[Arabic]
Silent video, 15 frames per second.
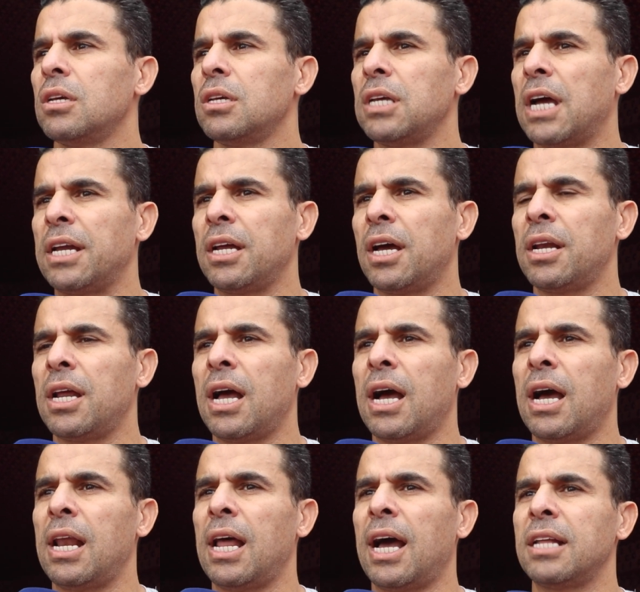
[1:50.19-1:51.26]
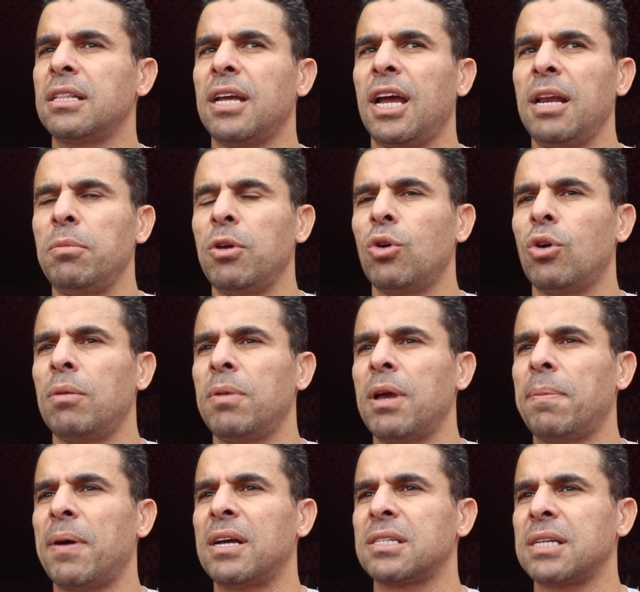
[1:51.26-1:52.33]
يعني انا على حد علمي هو
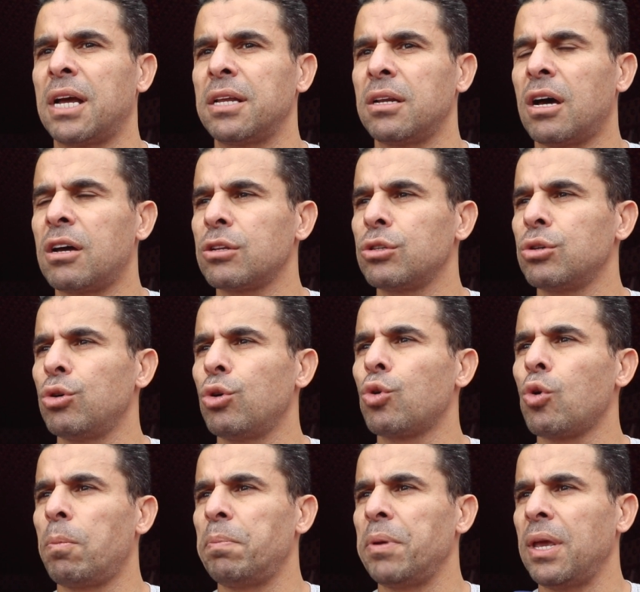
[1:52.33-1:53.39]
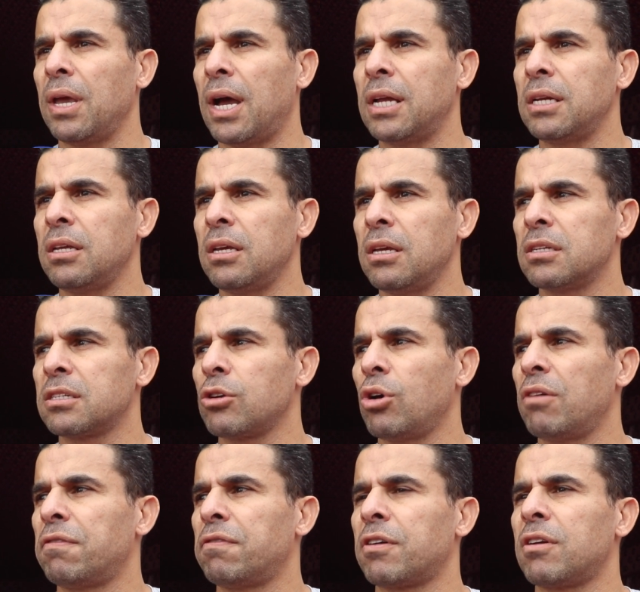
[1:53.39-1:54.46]
بيبحث عن عرض اوروبي يعني
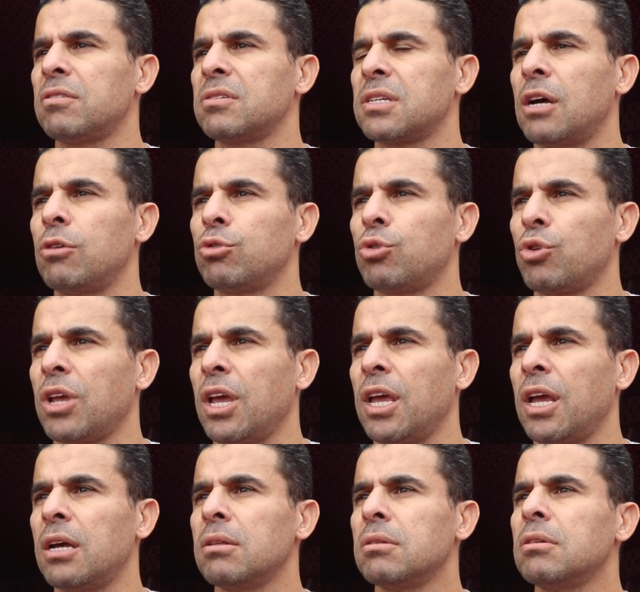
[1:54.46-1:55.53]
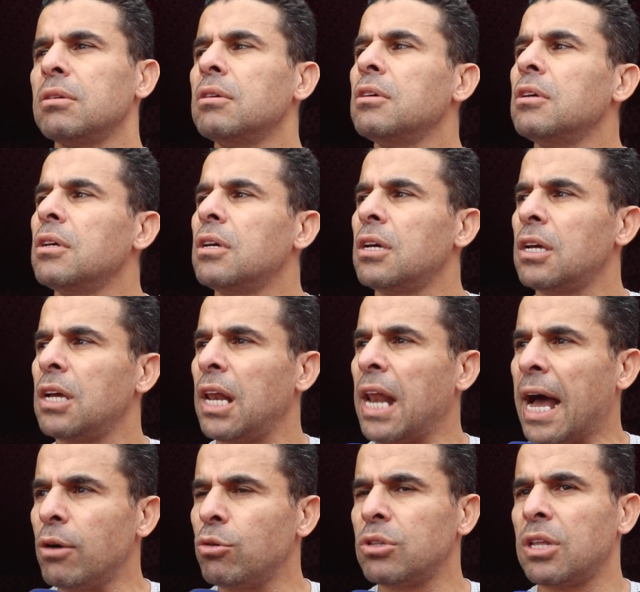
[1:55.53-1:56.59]
سواء في فرنسا او تركيا
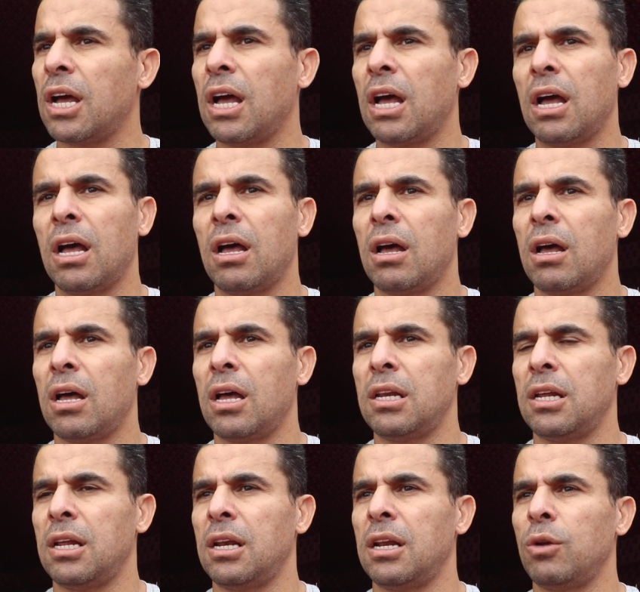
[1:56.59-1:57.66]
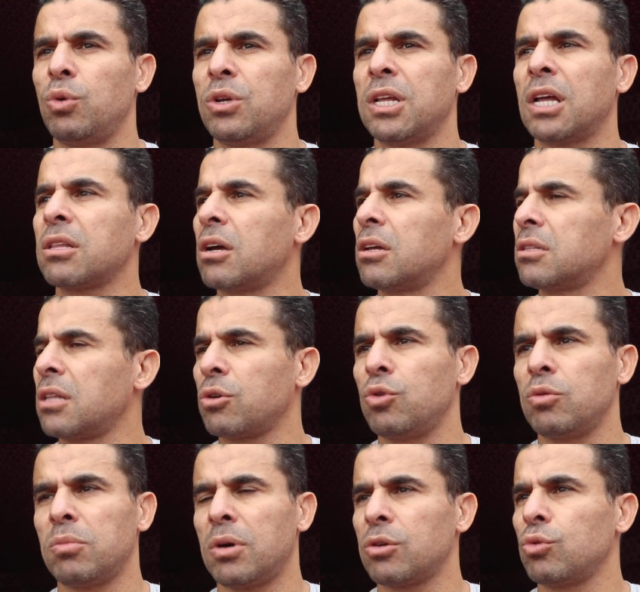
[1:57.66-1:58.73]
العوده للوداد قد
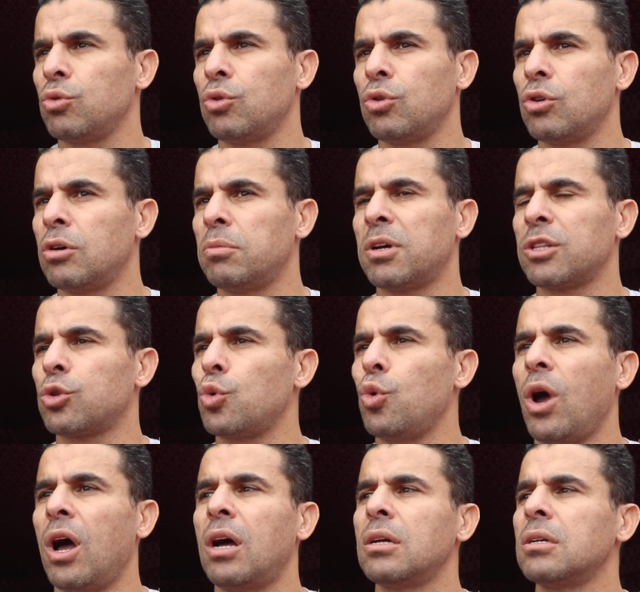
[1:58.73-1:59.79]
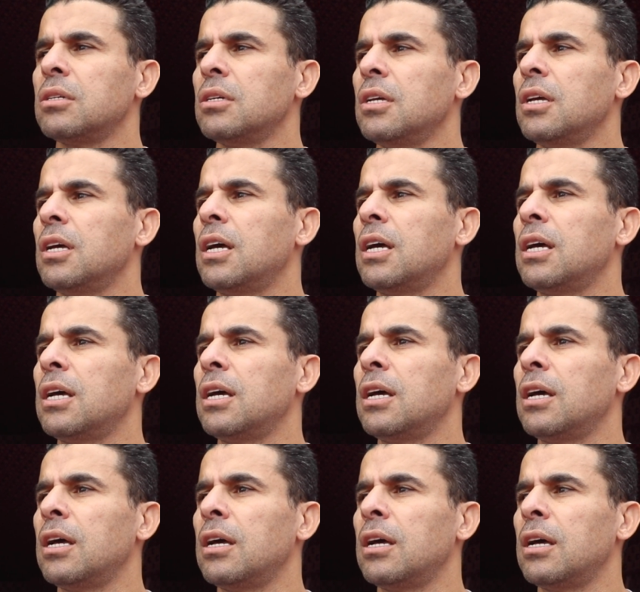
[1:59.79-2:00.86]
تكون برضو مطروحه
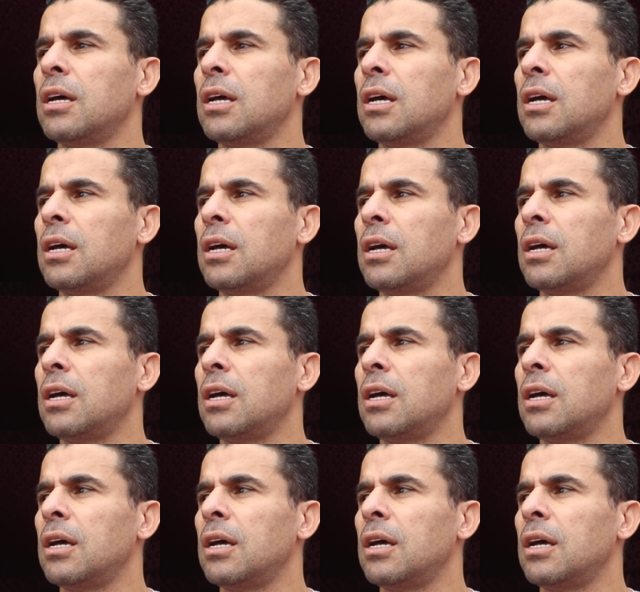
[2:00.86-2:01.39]
آه،